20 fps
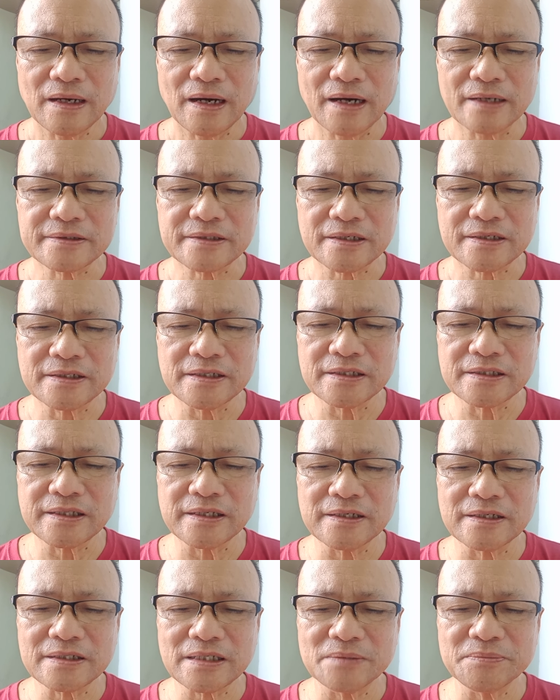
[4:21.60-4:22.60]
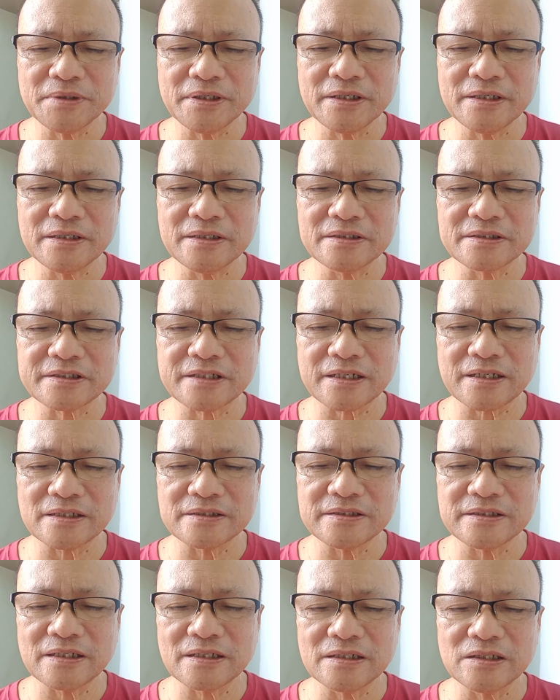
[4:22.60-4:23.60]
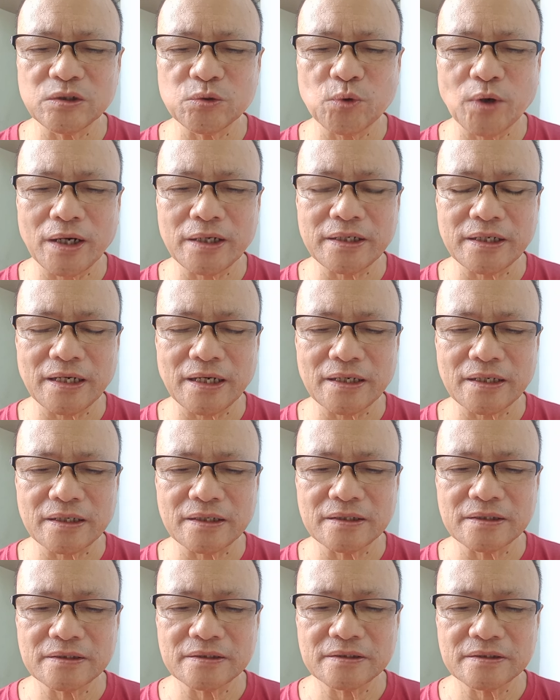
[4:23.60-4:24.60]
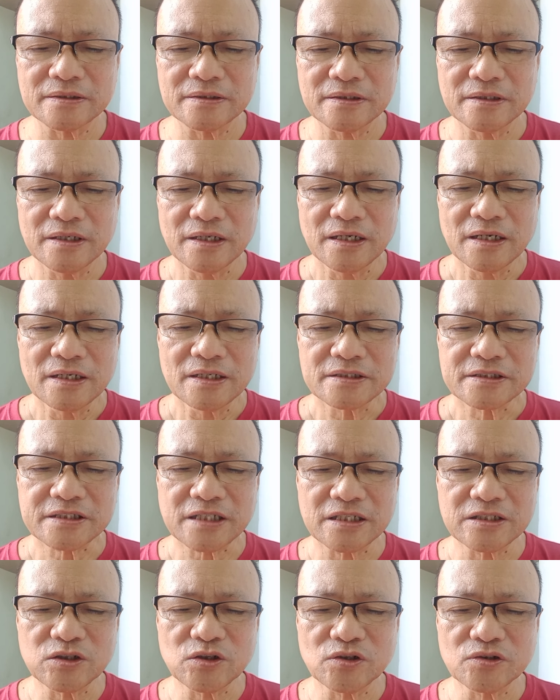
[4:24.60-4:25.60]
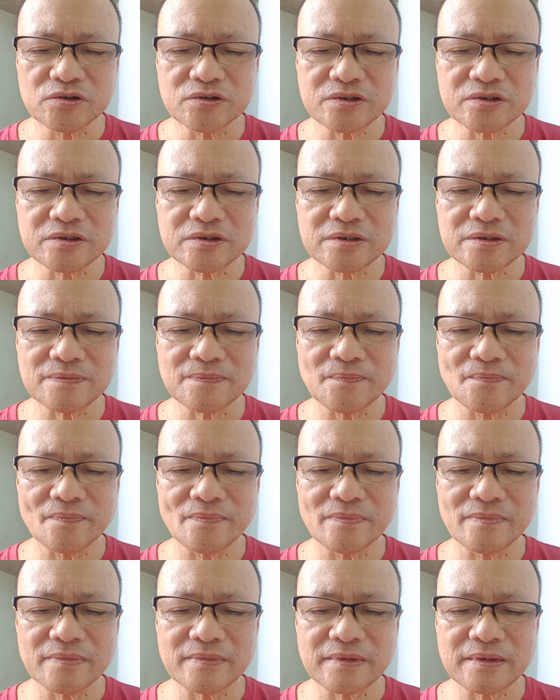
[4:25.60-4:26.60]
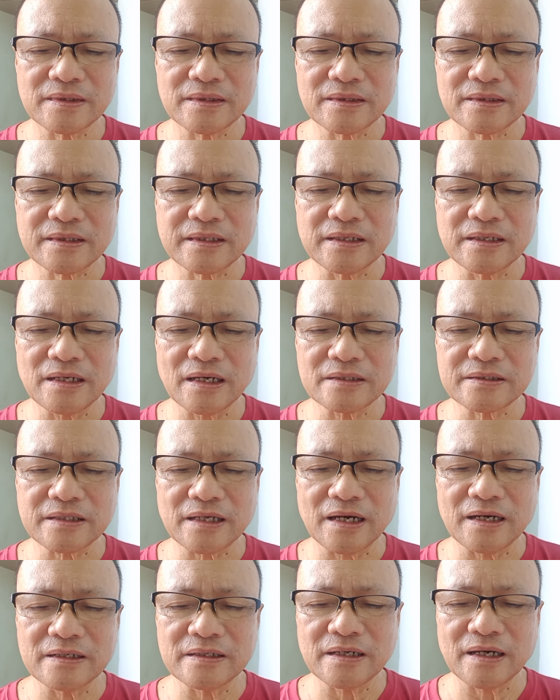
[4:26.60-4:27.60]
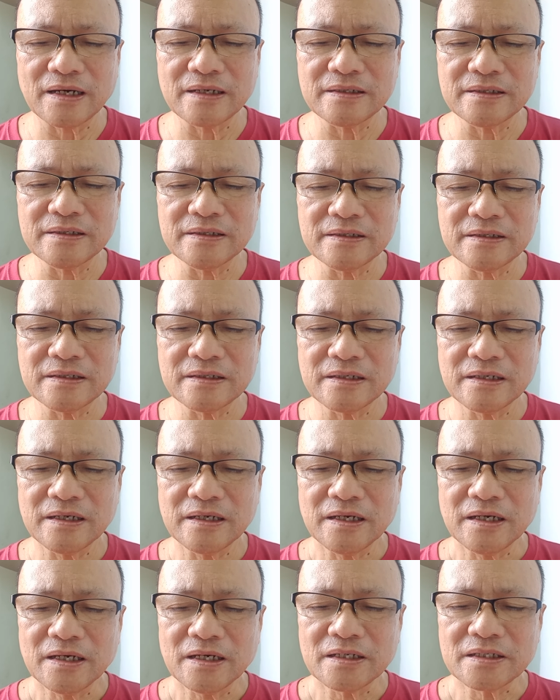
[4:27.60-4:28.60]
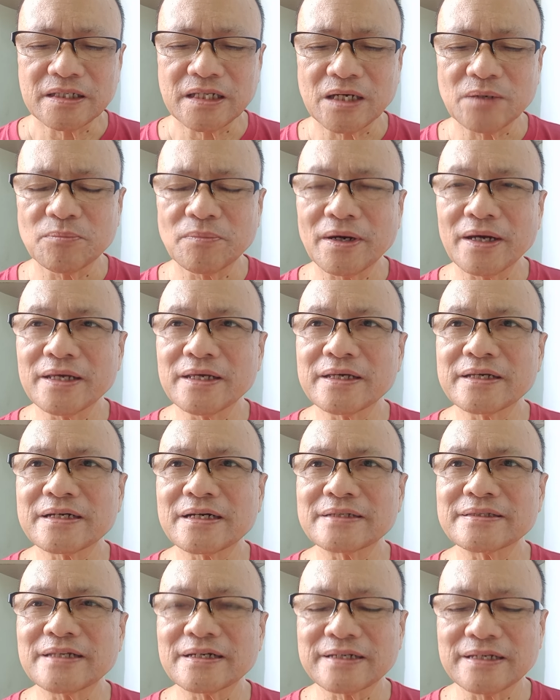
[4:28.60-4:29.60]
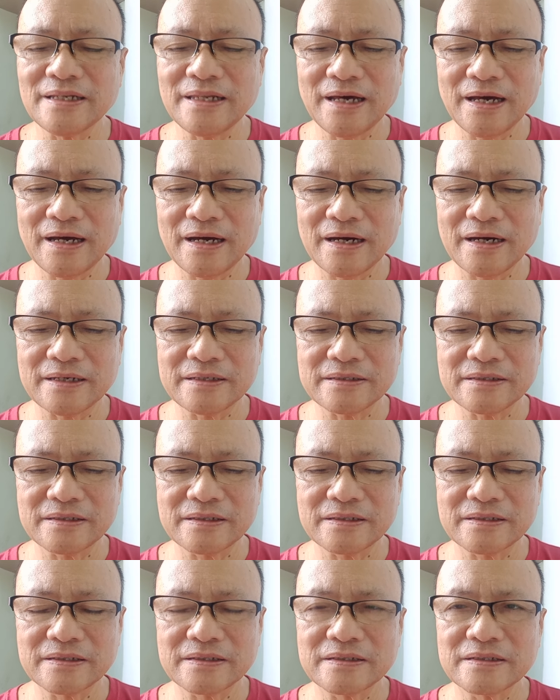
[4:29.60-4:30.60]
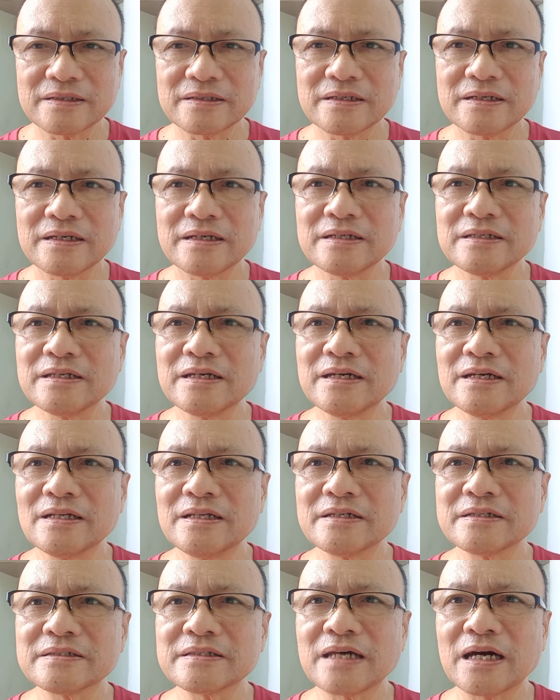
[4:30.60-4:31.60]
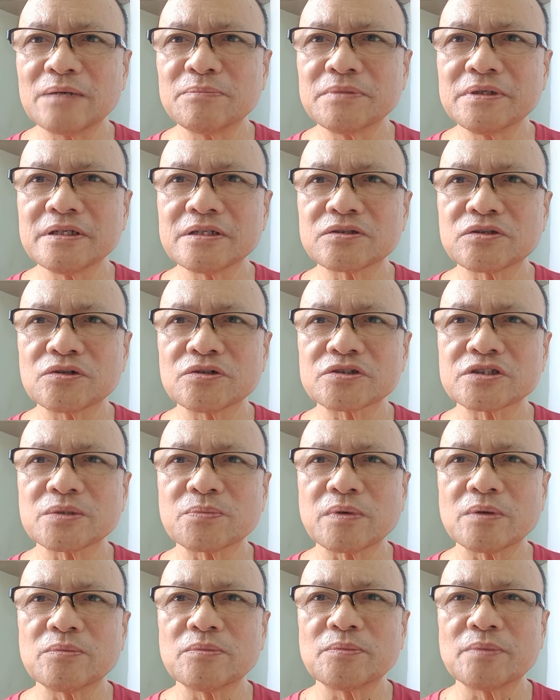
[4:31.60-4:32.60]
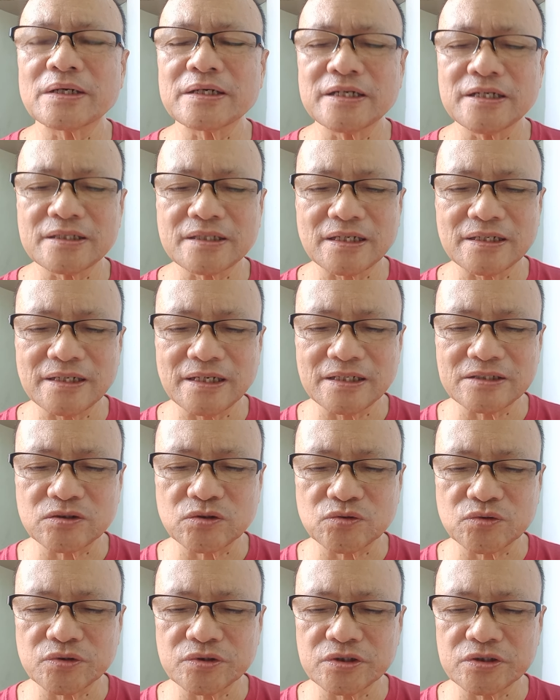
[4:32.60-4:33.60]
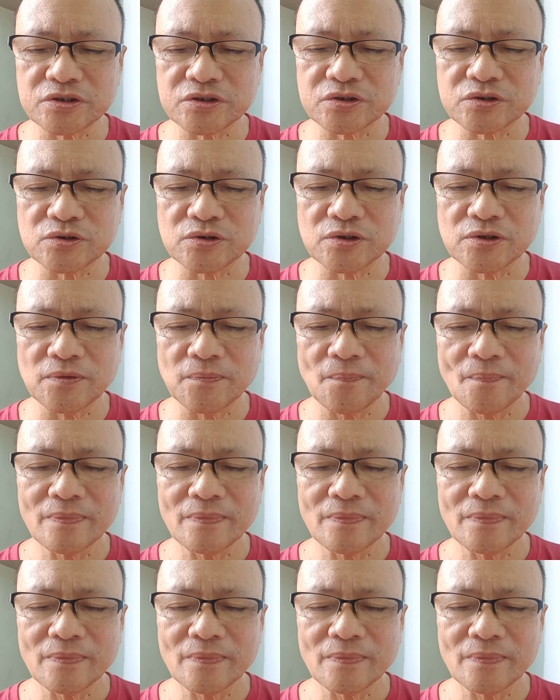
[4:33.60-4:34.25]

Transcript: At akiting kami sa kanyang liwanag, sa iyong tinatahanan ng may kadakilaan. Hinihiling namin ito sa pamamagitan ni Heso Kristo,